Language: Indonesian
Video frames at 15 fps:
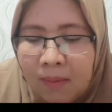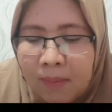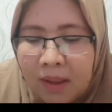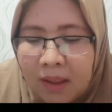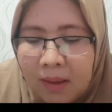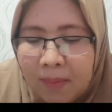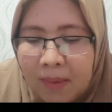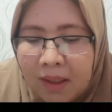
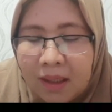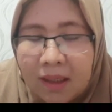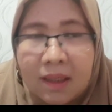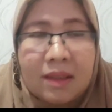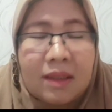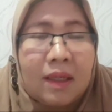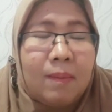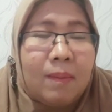bagaimana
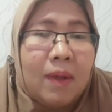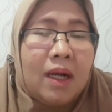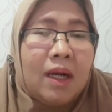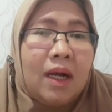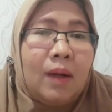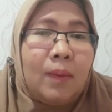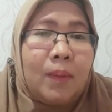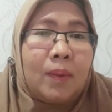
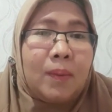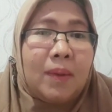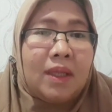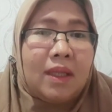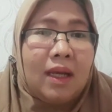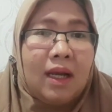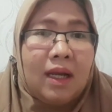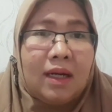keseimbangan
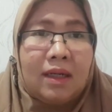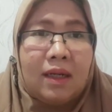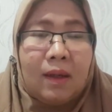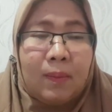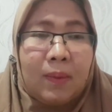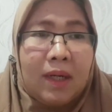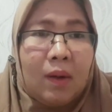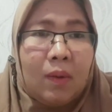permintaan
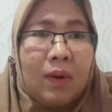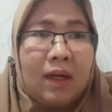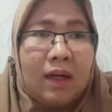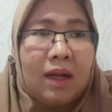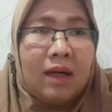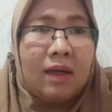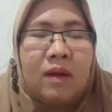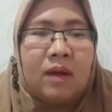dan penawaran.